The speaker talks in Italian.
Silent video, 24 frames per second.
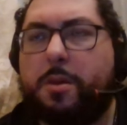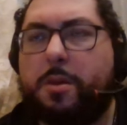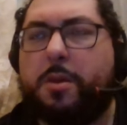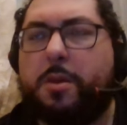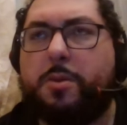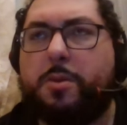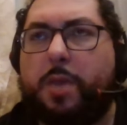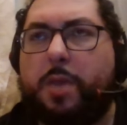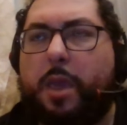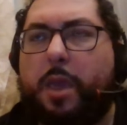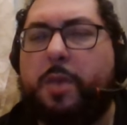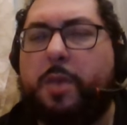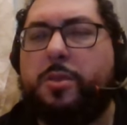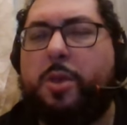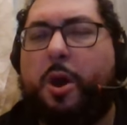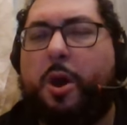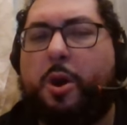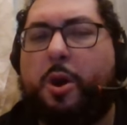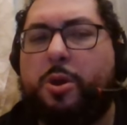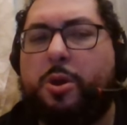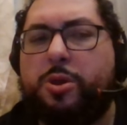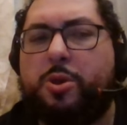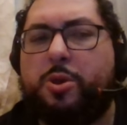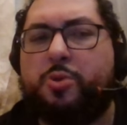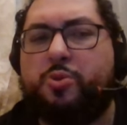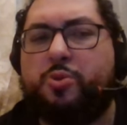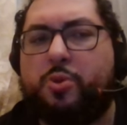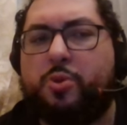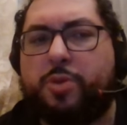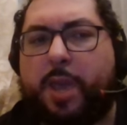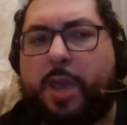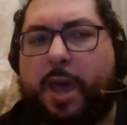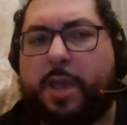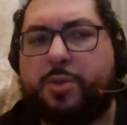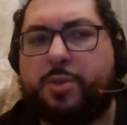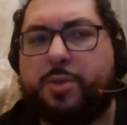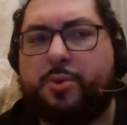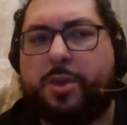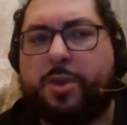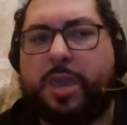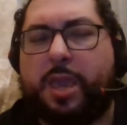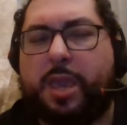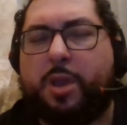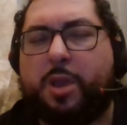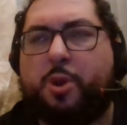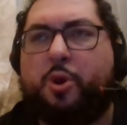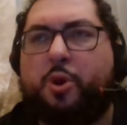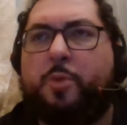Eh, sì, no, sì, io ho eh, notato anch'io.
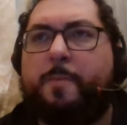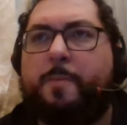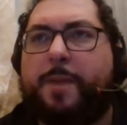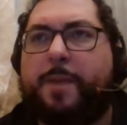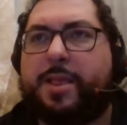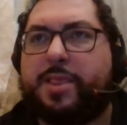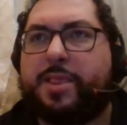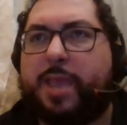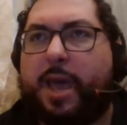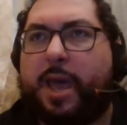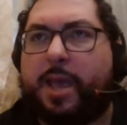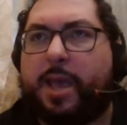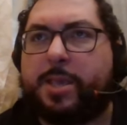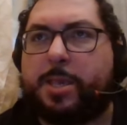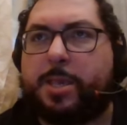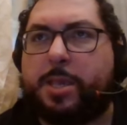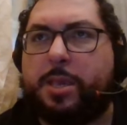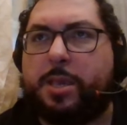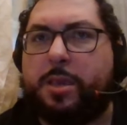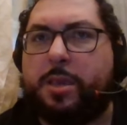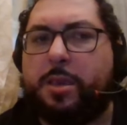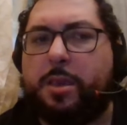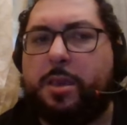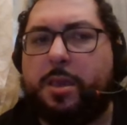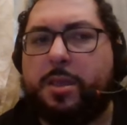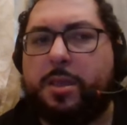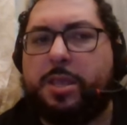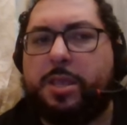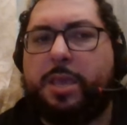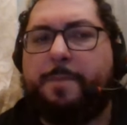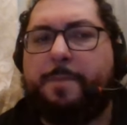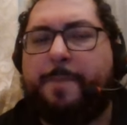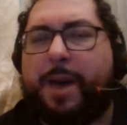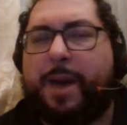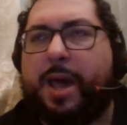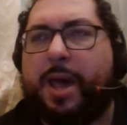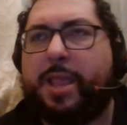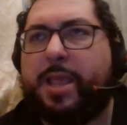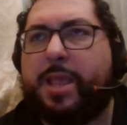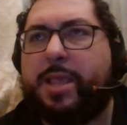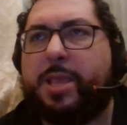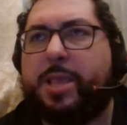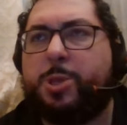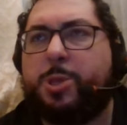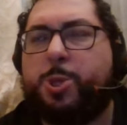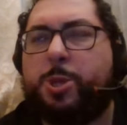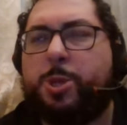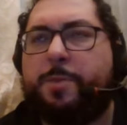che con Baldanzi Di Bala è
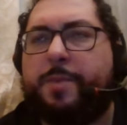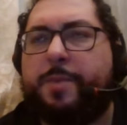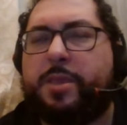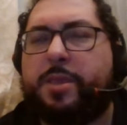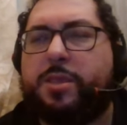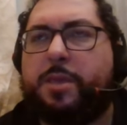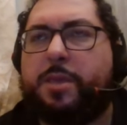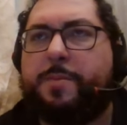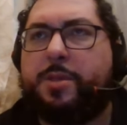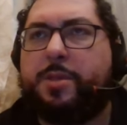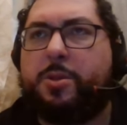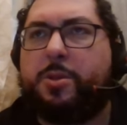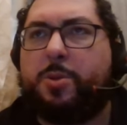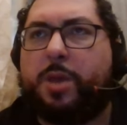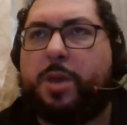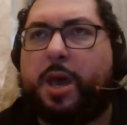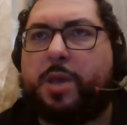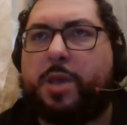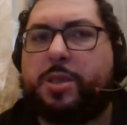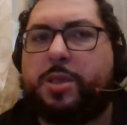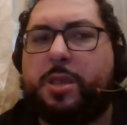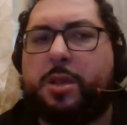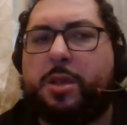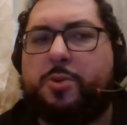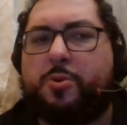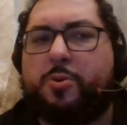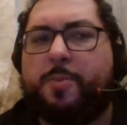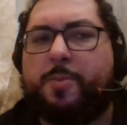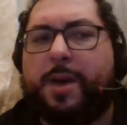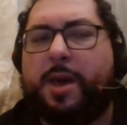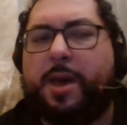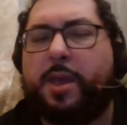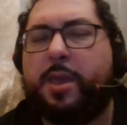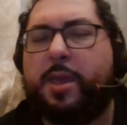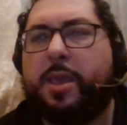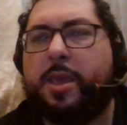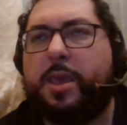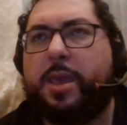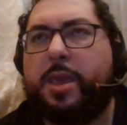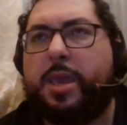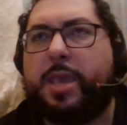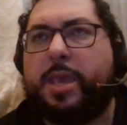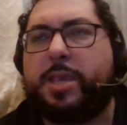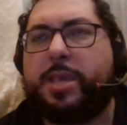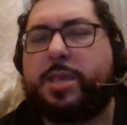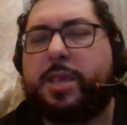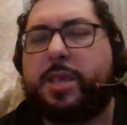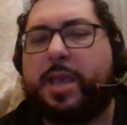leggermente migliorato e la Roma
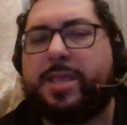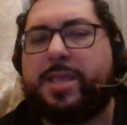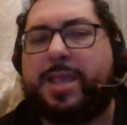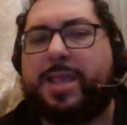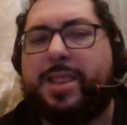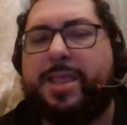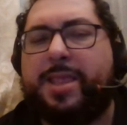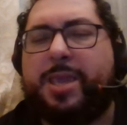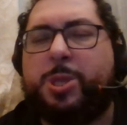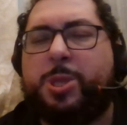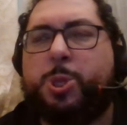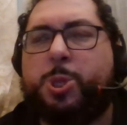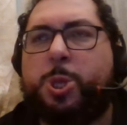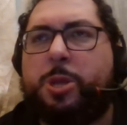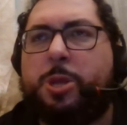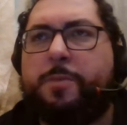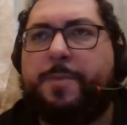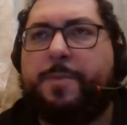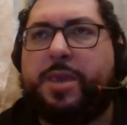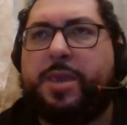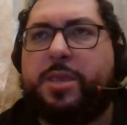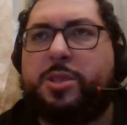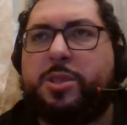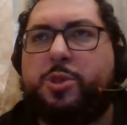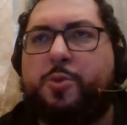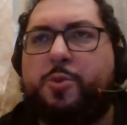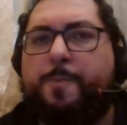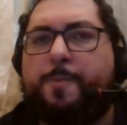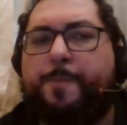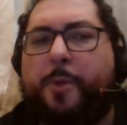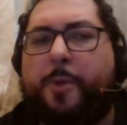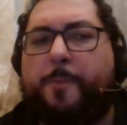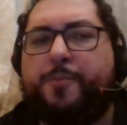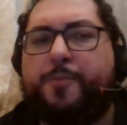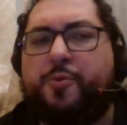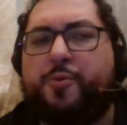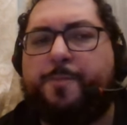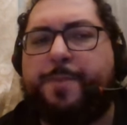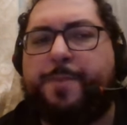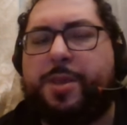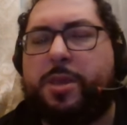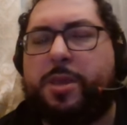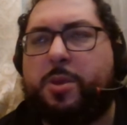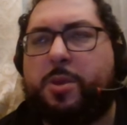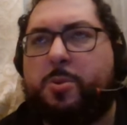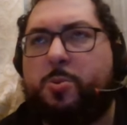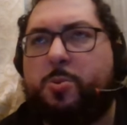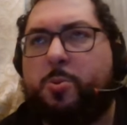è stata leggermente un po' più
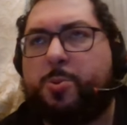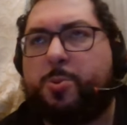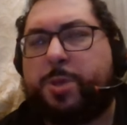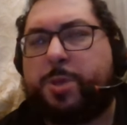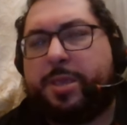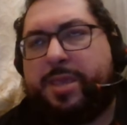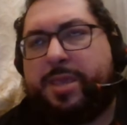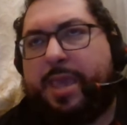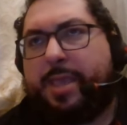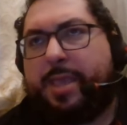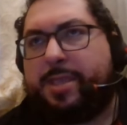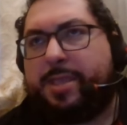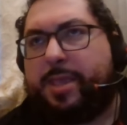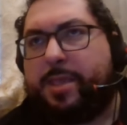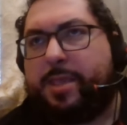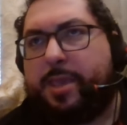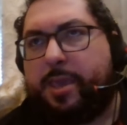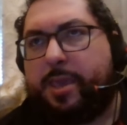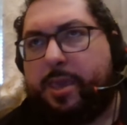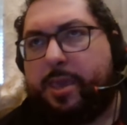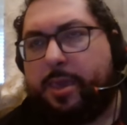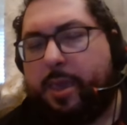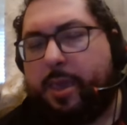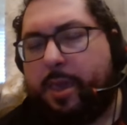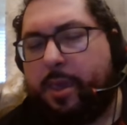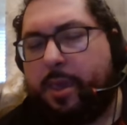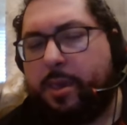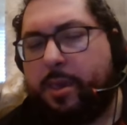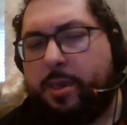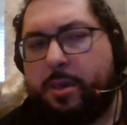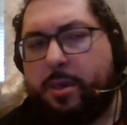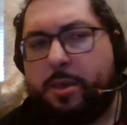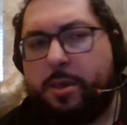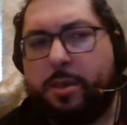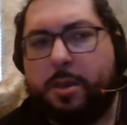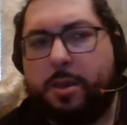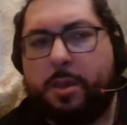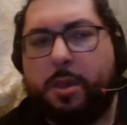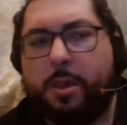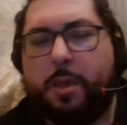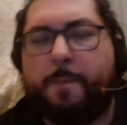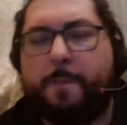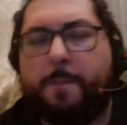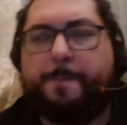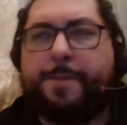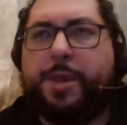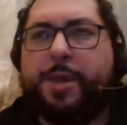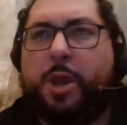pericolosa. Niente di che, eh.
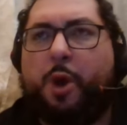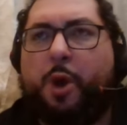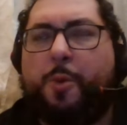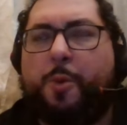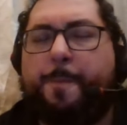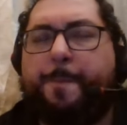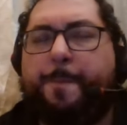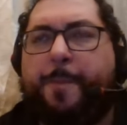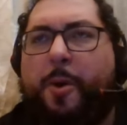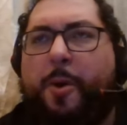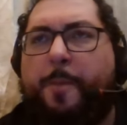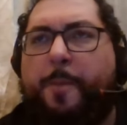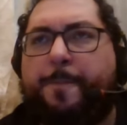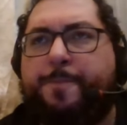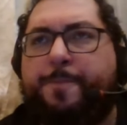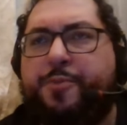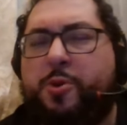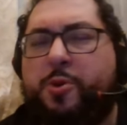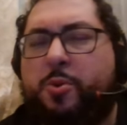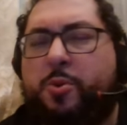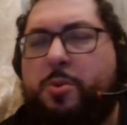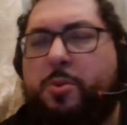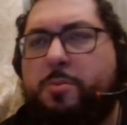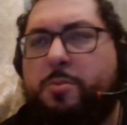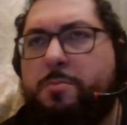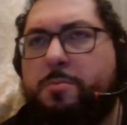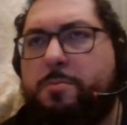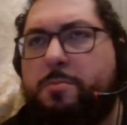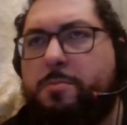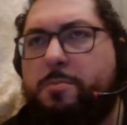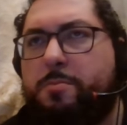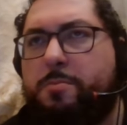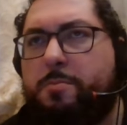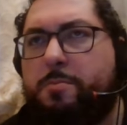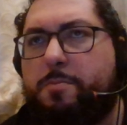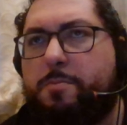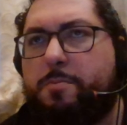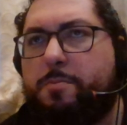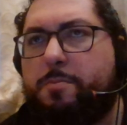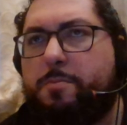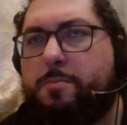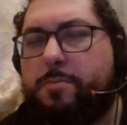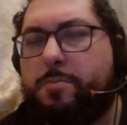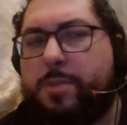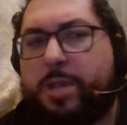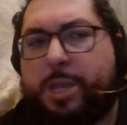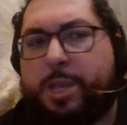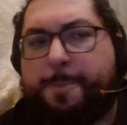Però un po' più
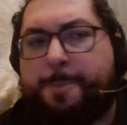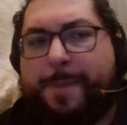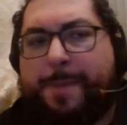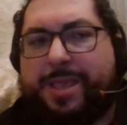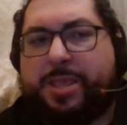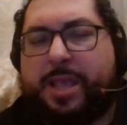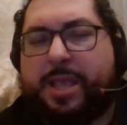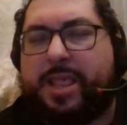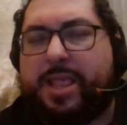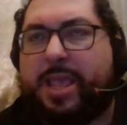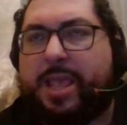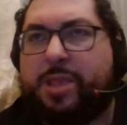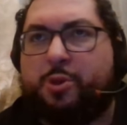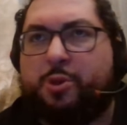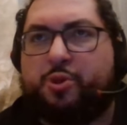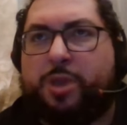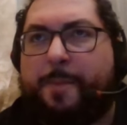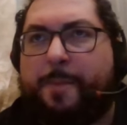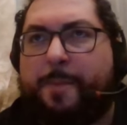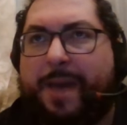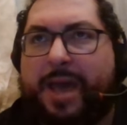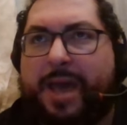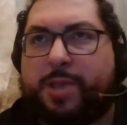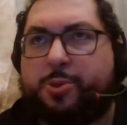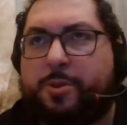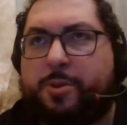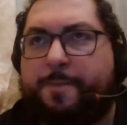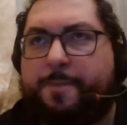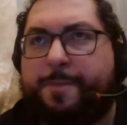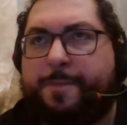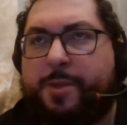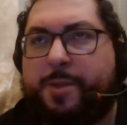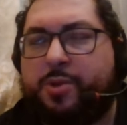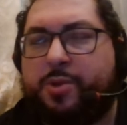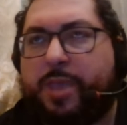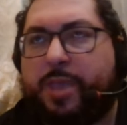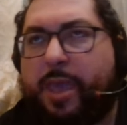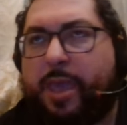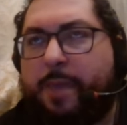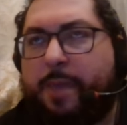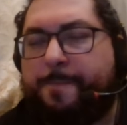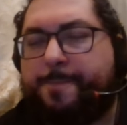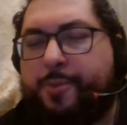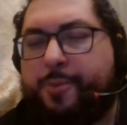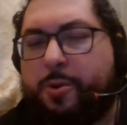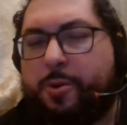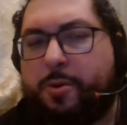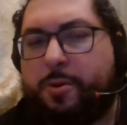rispetto all'anonimato del primo tempo.
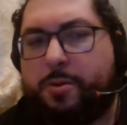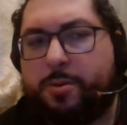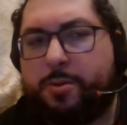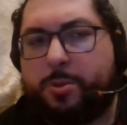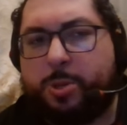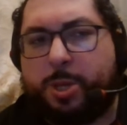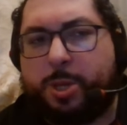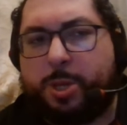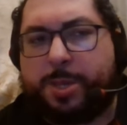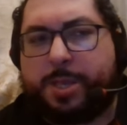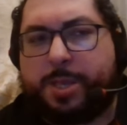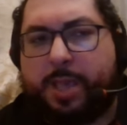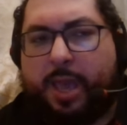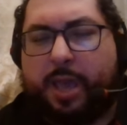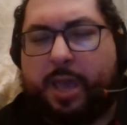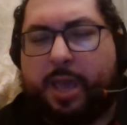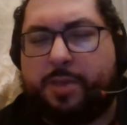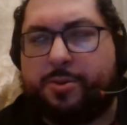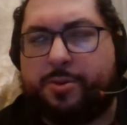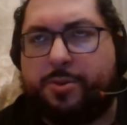No, no, no. C'è stato.